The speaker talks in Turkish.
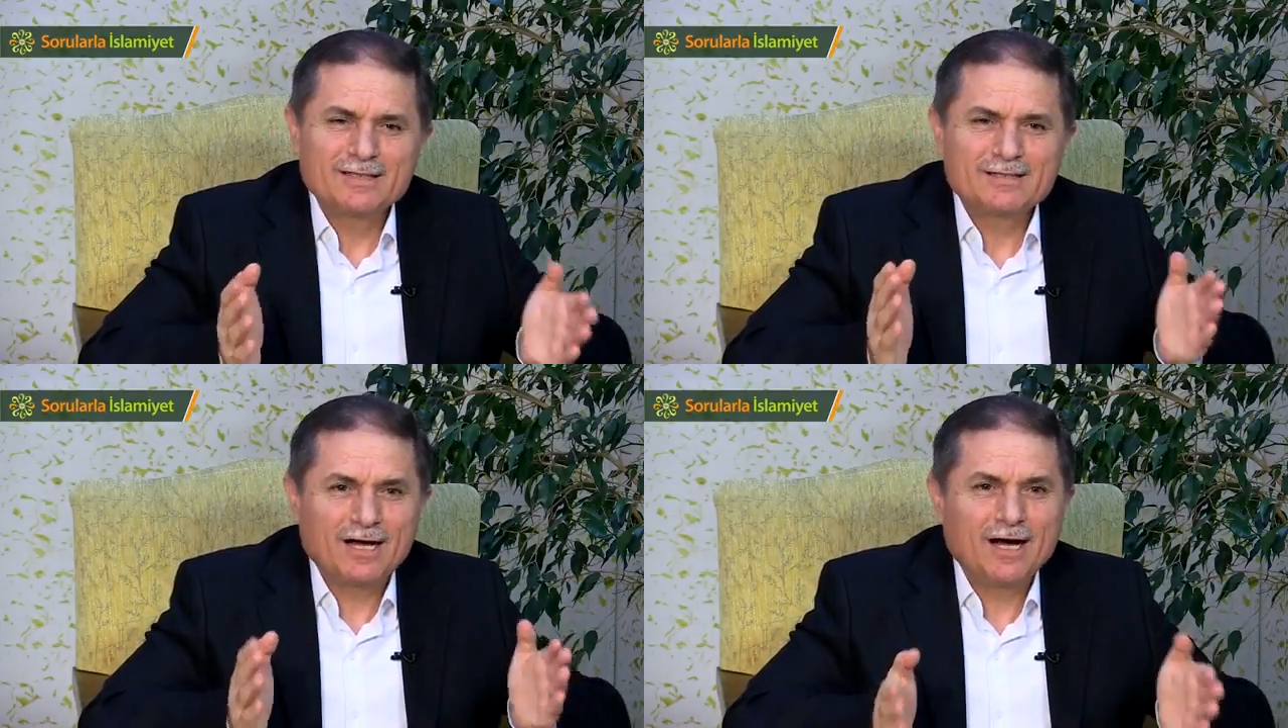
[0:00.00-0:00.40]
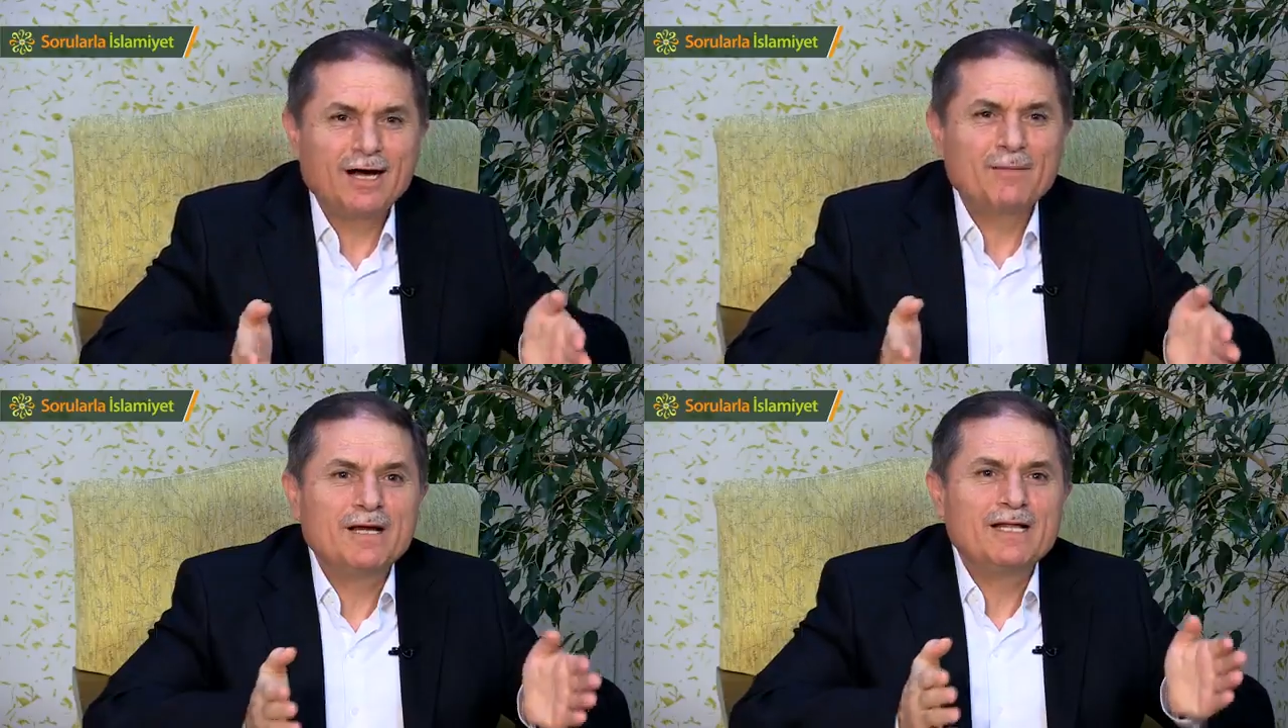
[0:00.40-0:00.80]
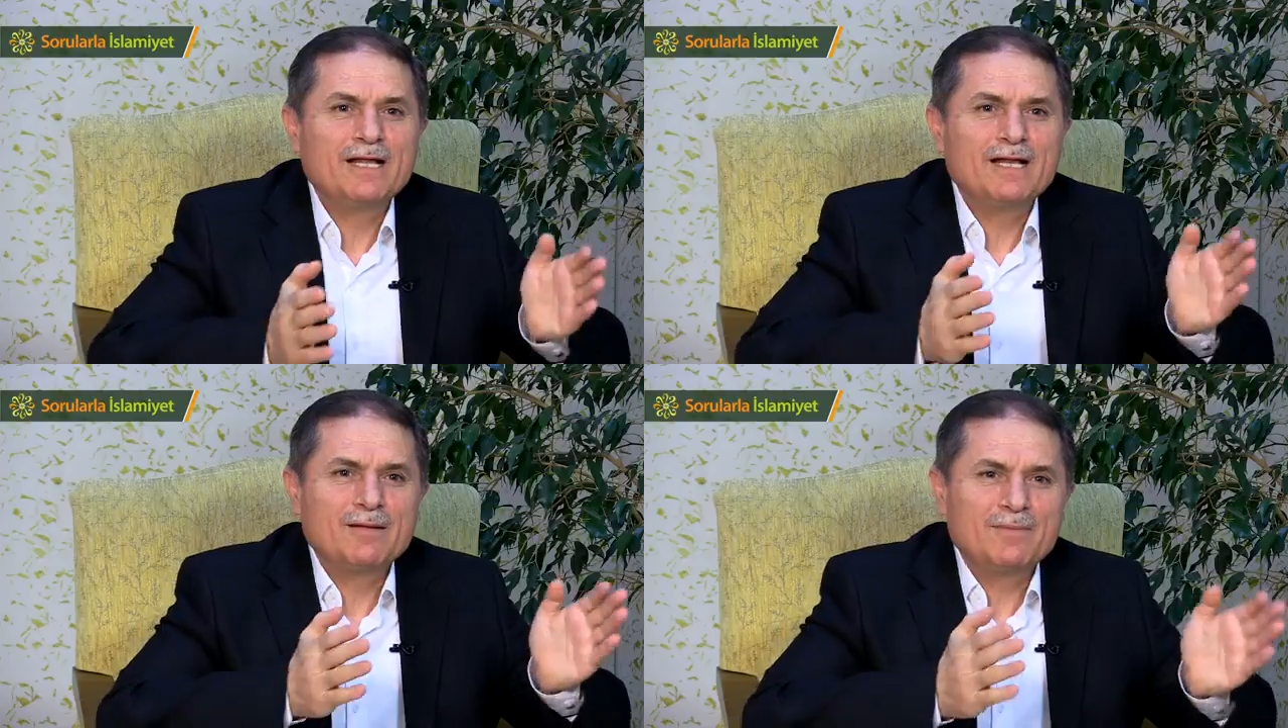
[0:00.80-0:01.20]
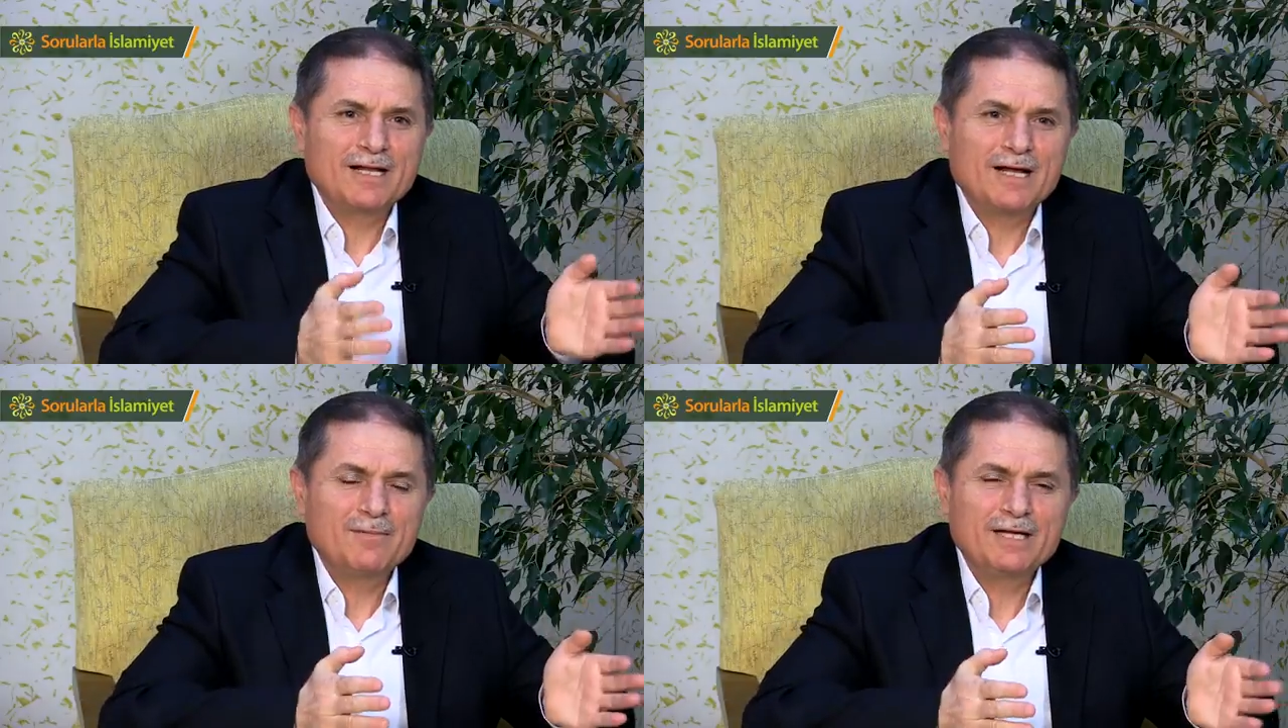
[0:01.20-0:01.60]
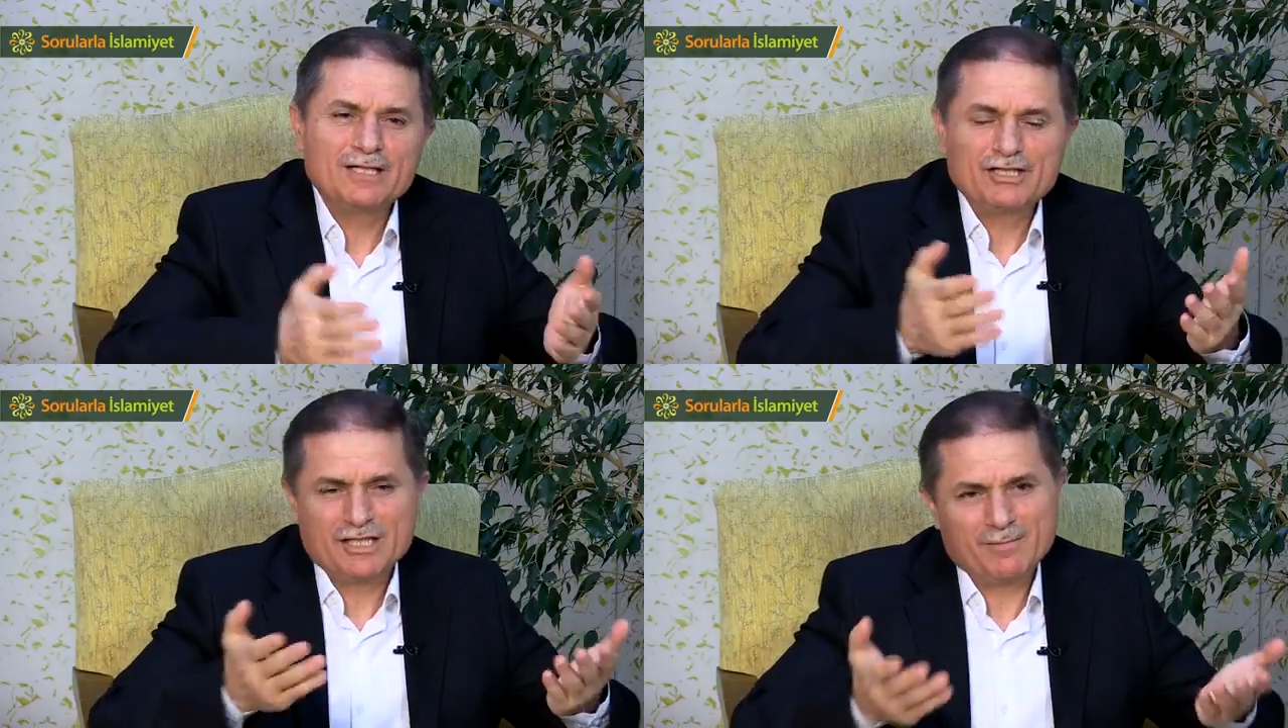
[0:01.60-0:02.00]
sahabeleriyle
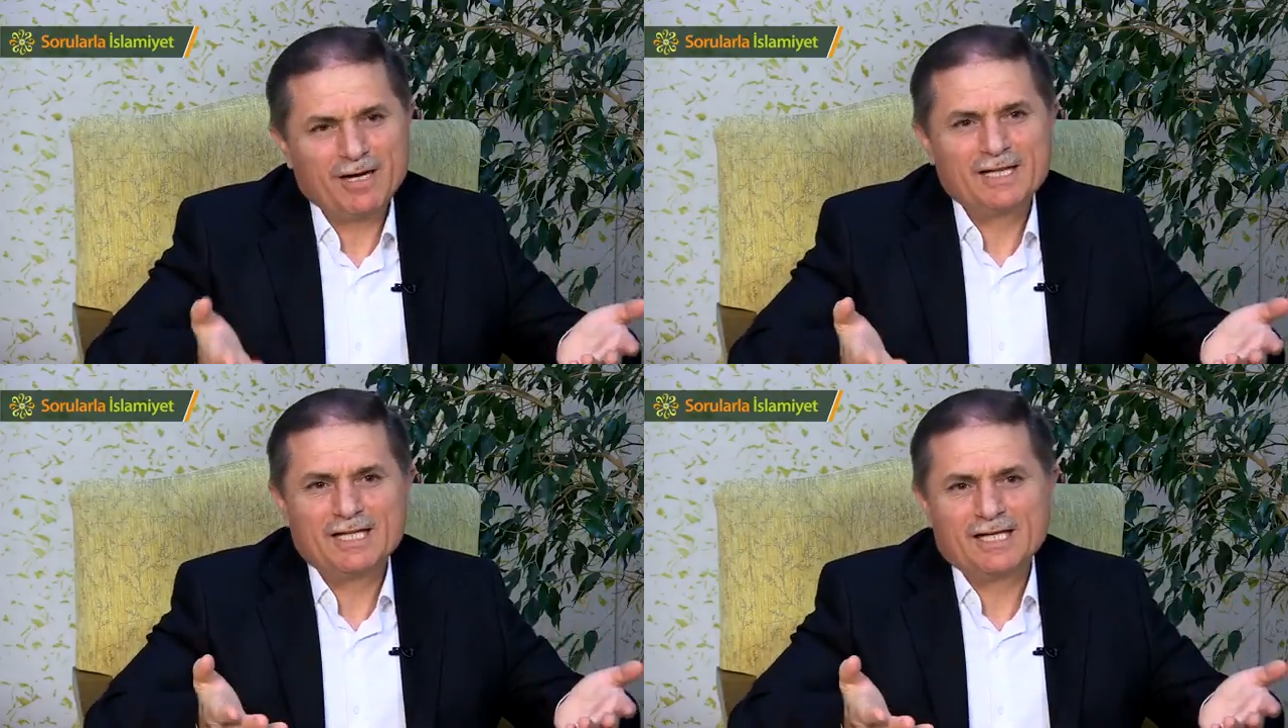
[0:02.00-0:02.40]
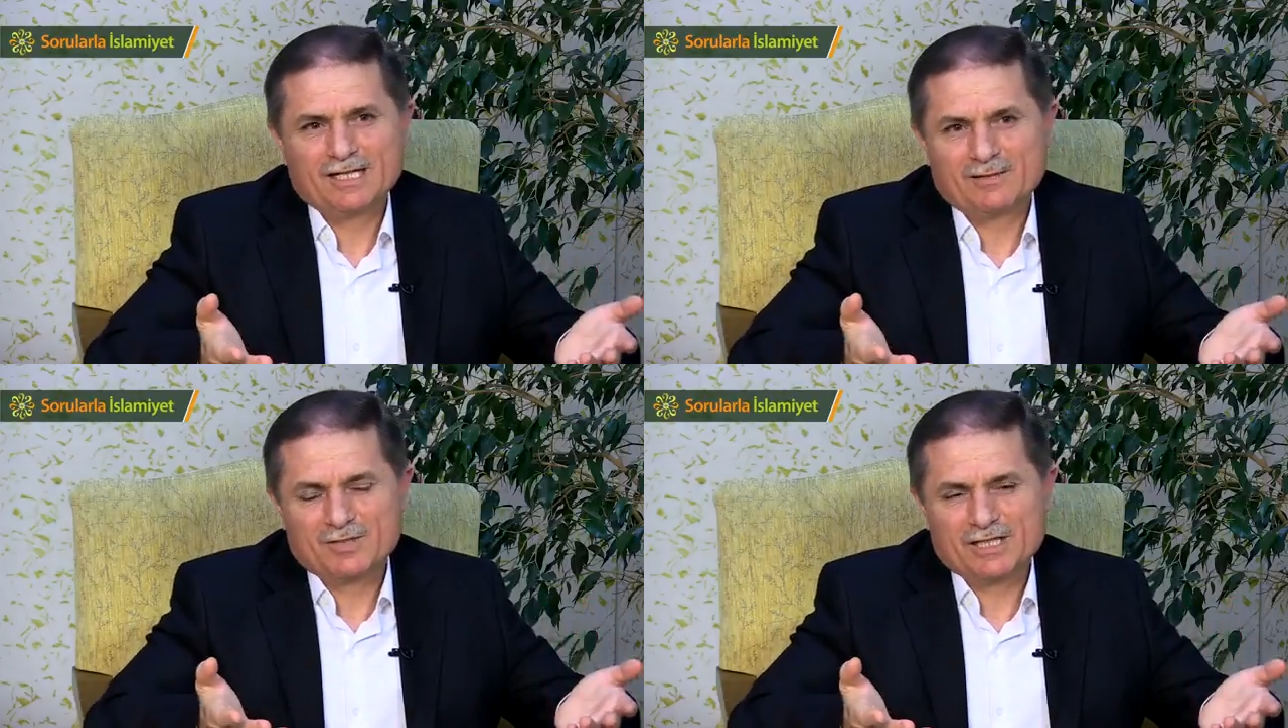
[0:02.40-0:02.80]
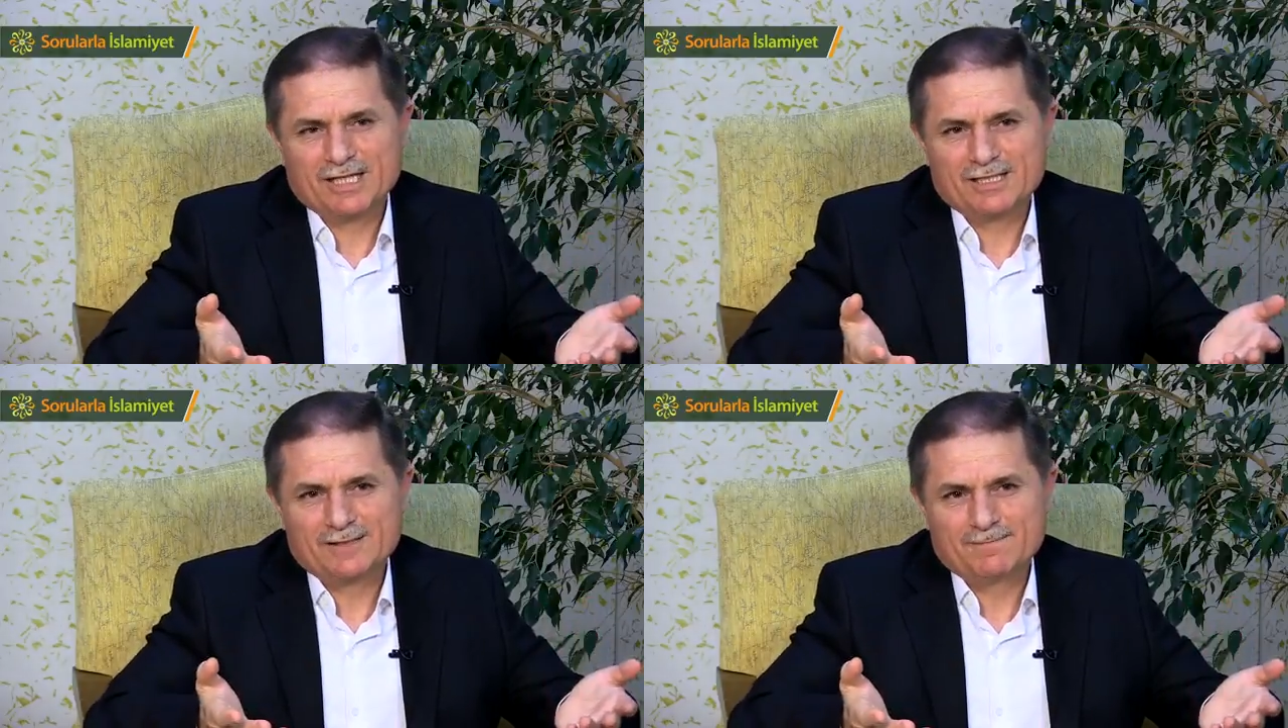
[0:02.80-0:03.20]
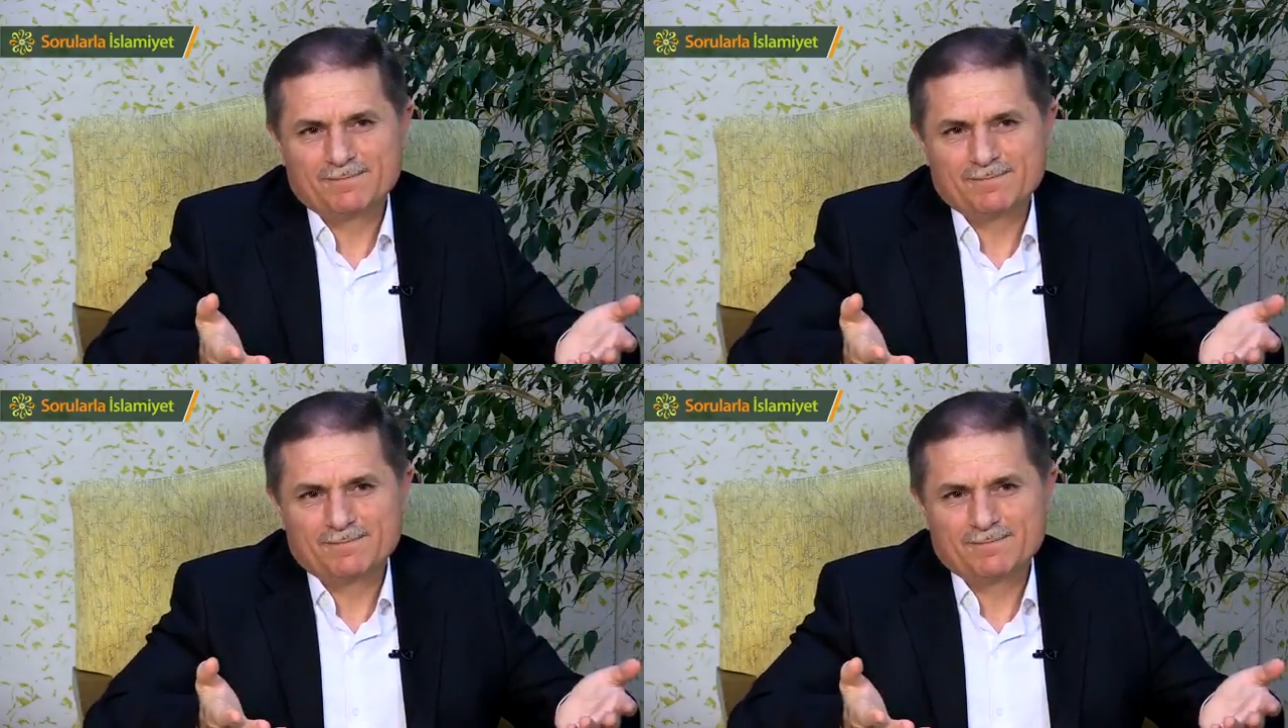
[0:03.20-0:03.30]
beraber cemaatle kılmışlar.